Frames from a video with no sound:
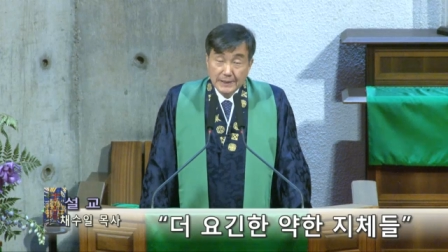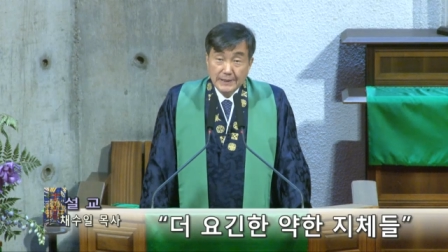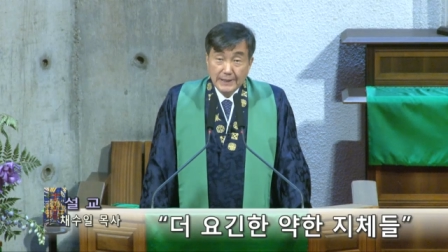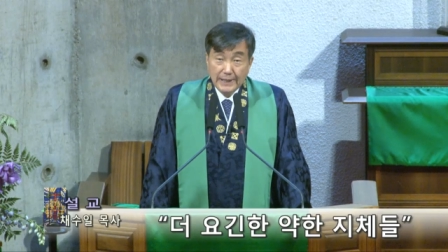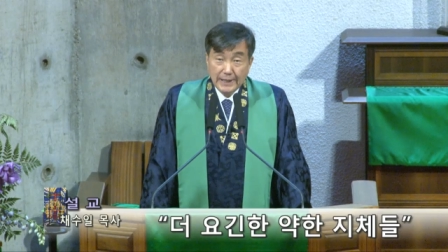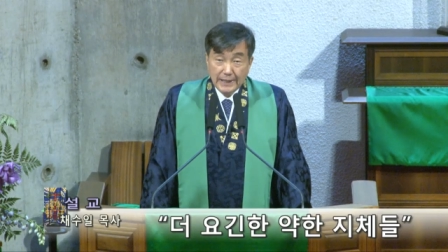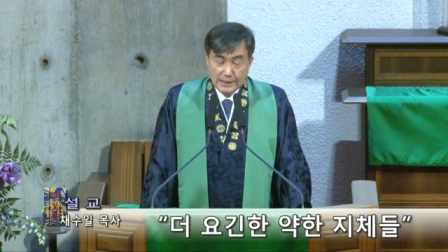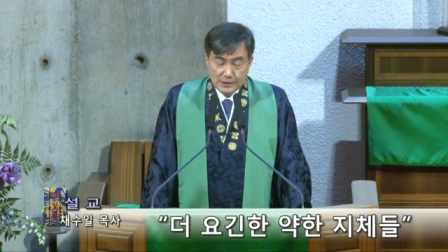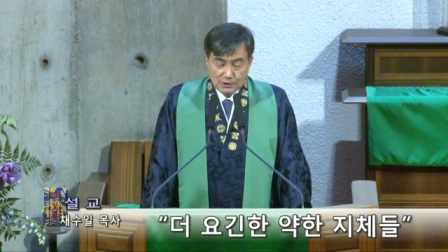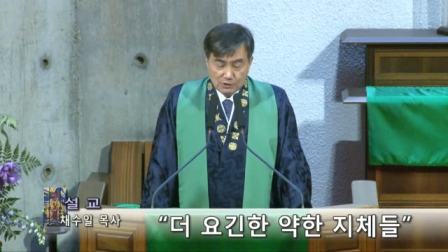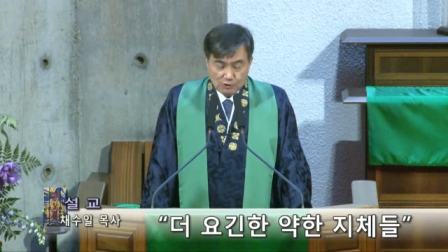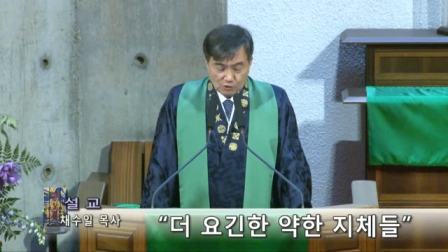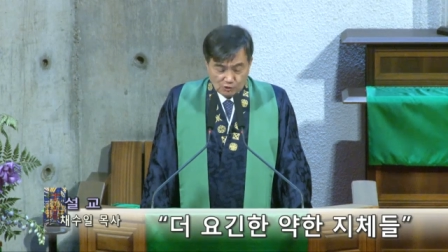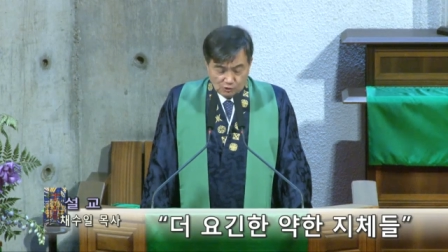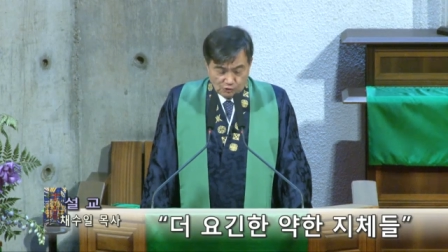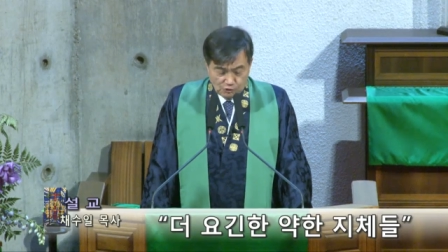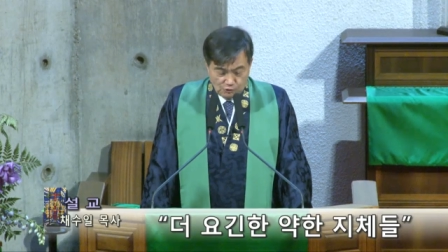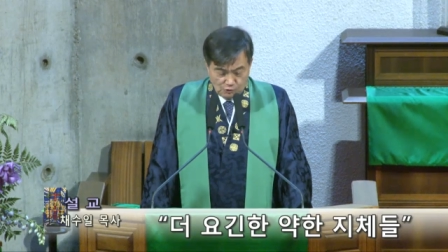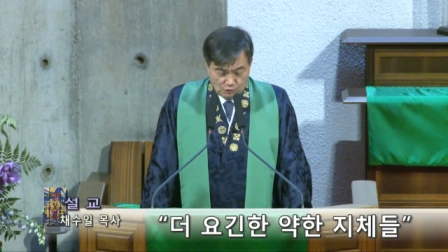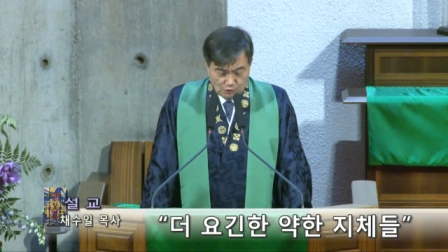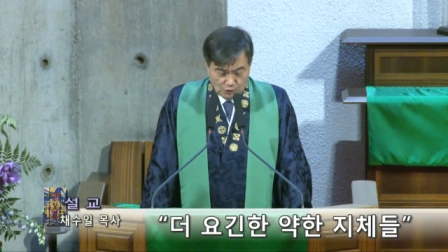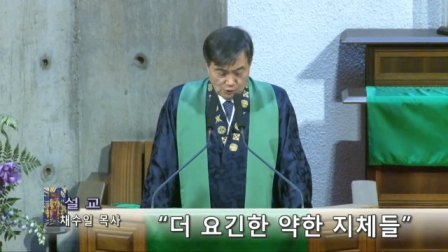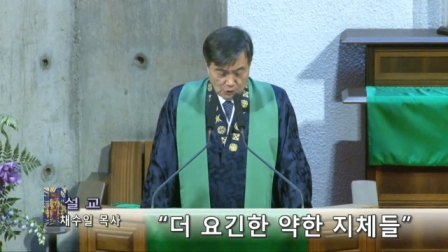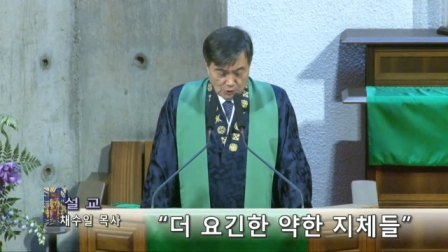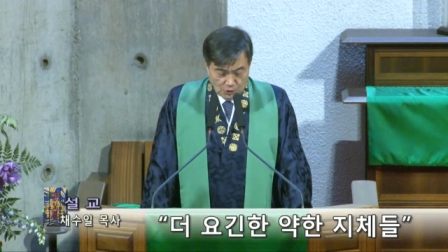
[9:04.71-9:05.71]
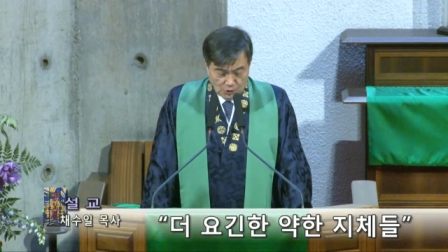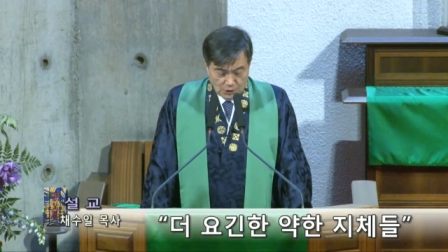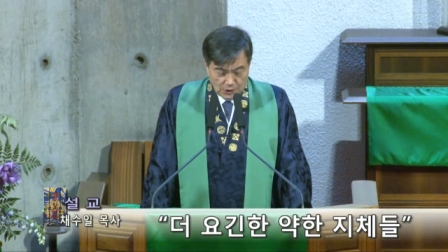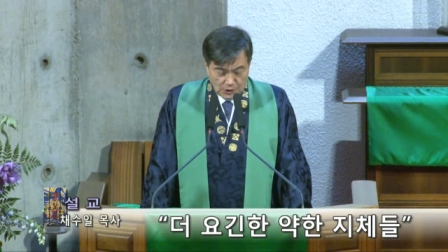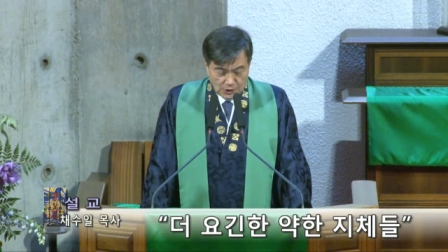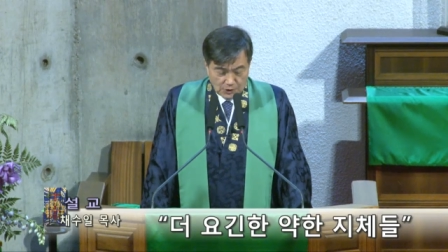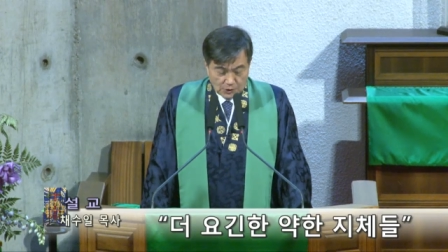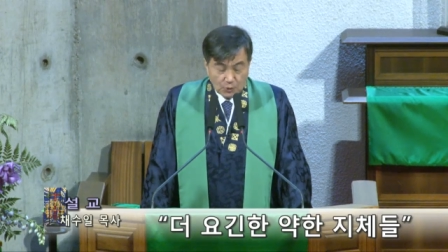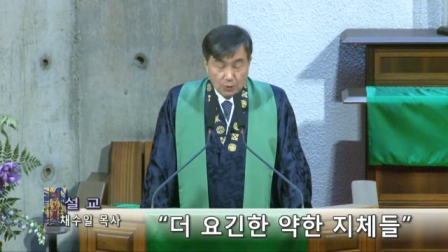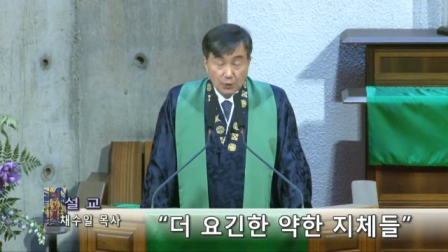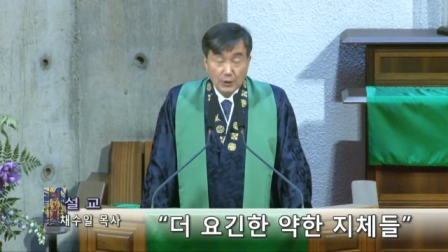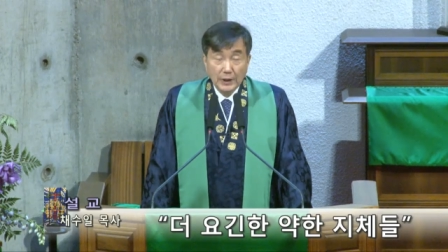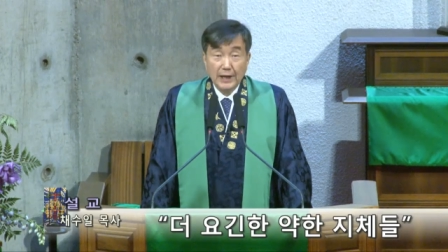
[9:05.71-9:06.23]
대한
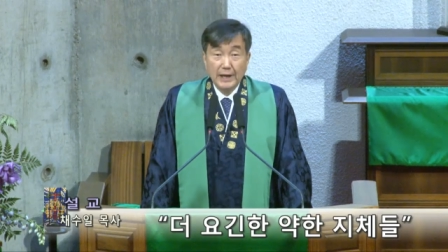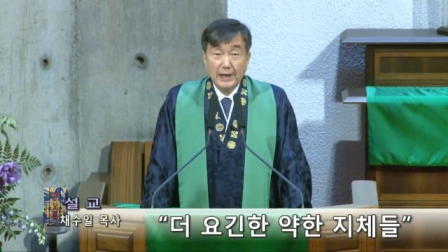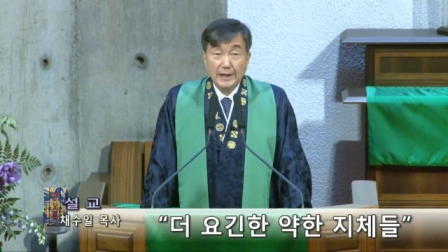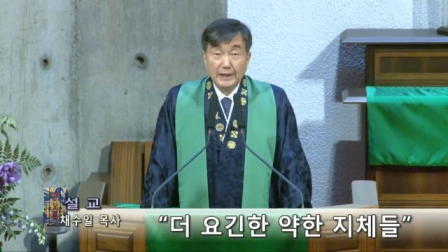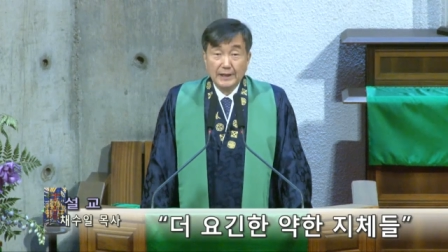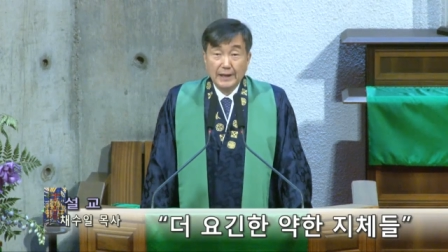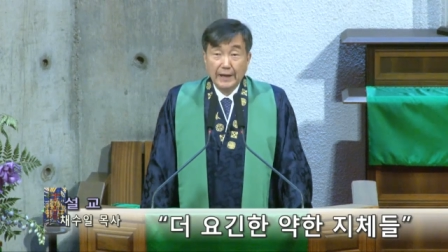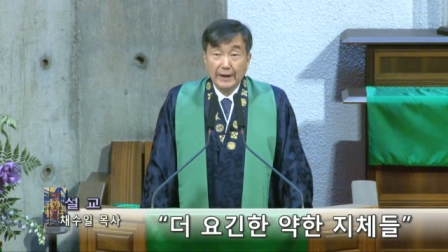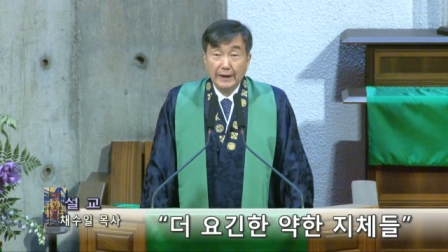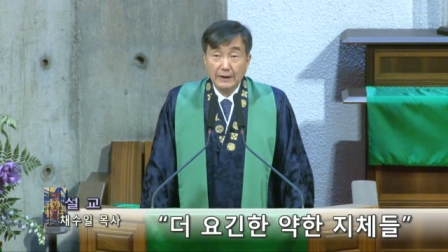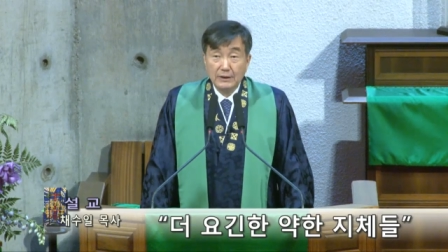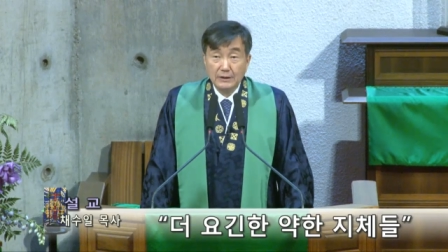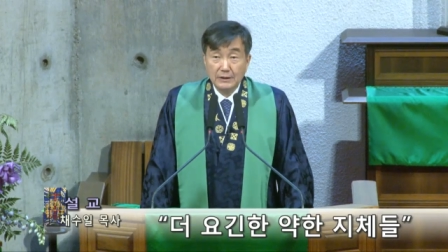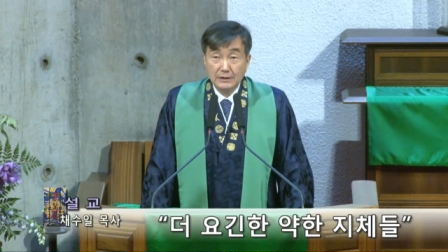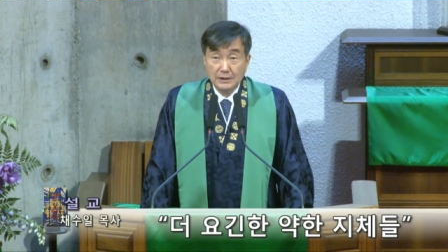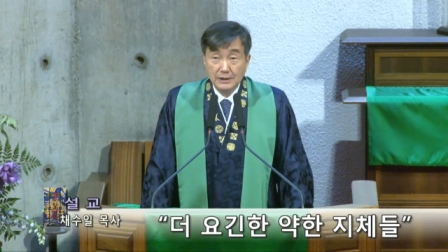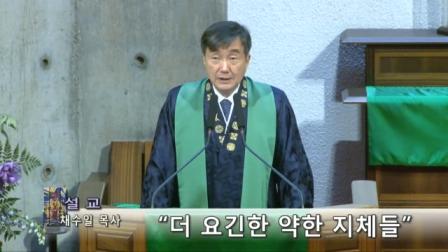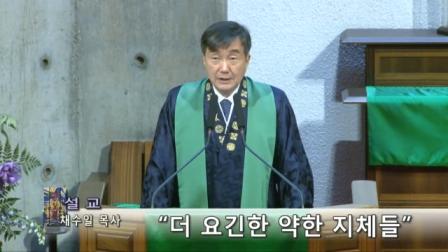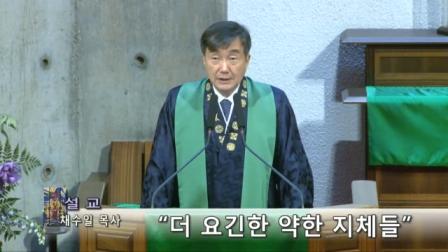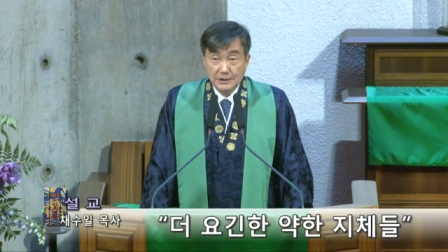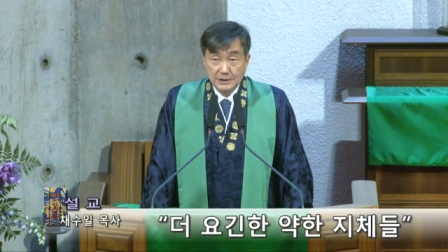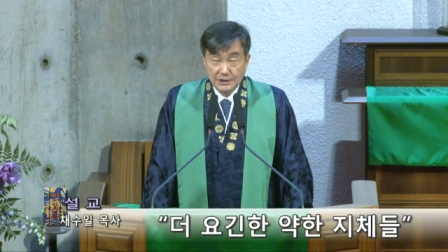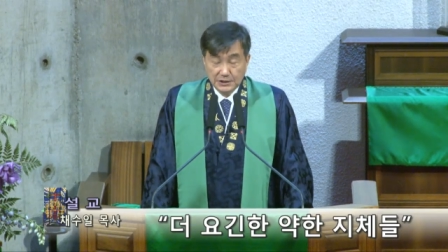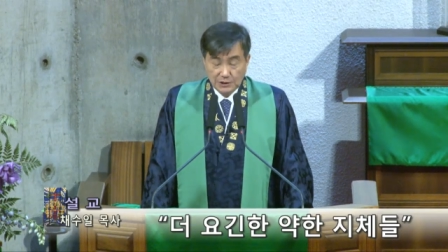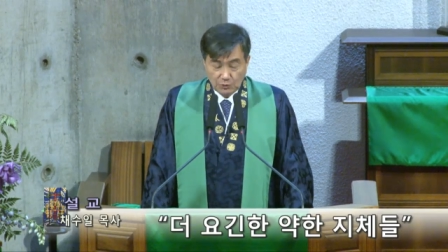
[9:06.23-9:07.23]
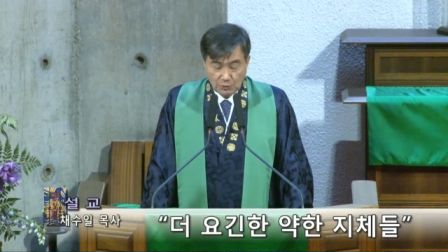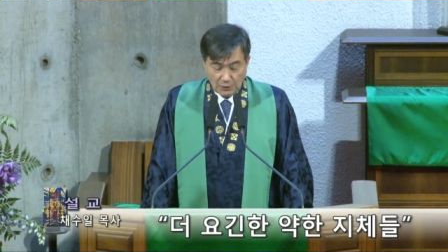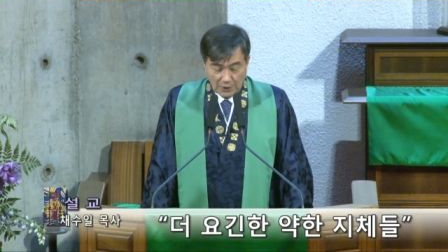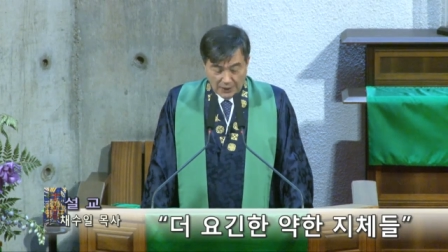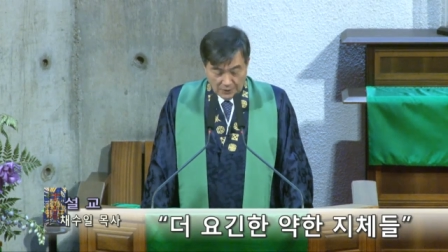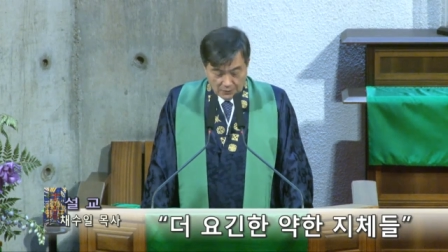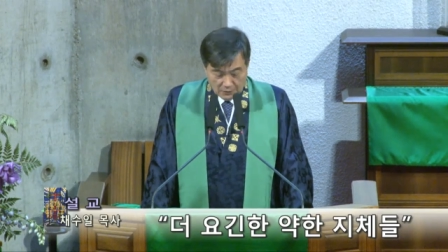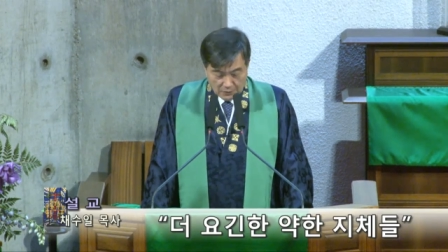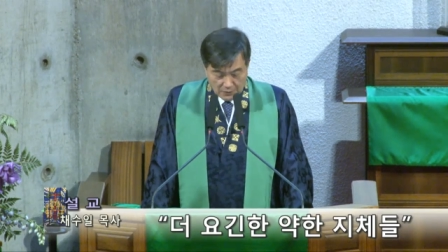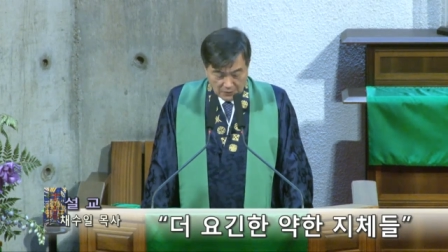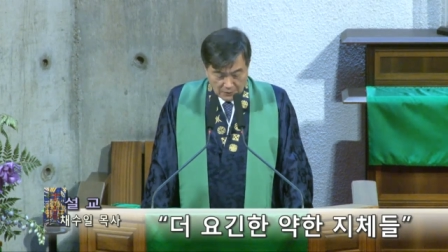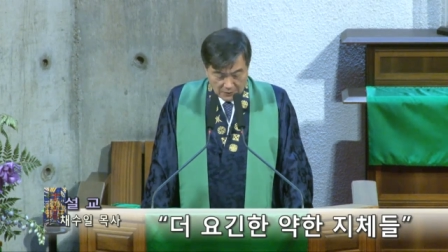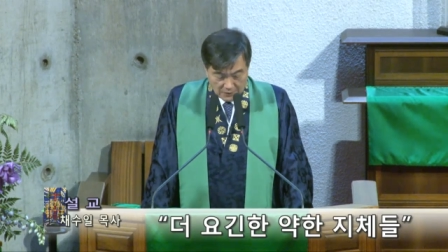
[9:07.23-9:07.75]
순종을 통해 개혁을
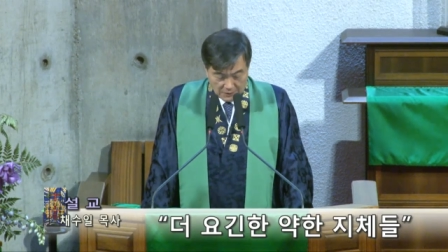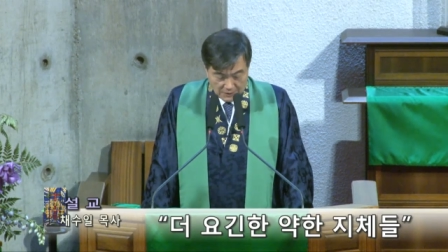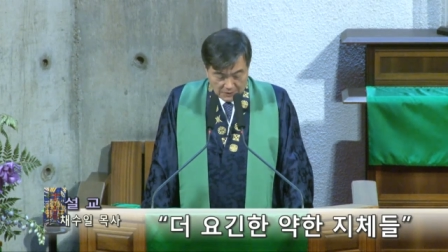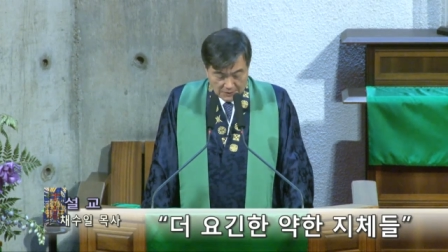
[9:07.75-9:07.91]
시도했고